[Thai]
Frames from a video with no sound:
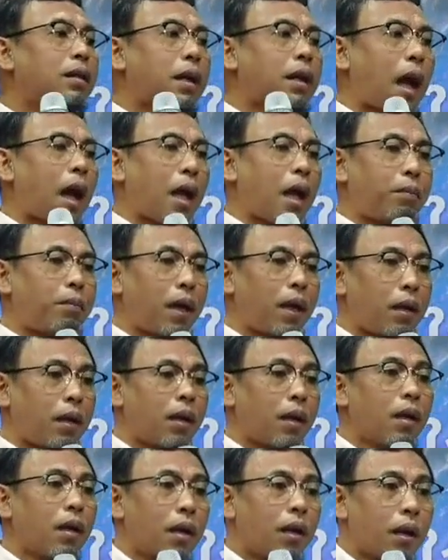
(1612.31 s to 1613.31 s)
กลาย
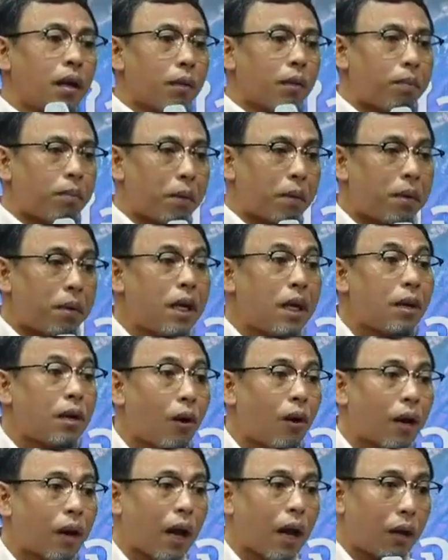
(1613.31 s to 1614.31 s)
เป็นพี่น้อ
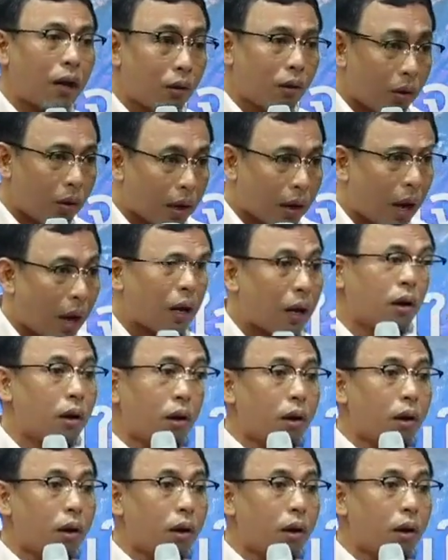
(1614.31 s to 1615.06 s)
งกันโดยการ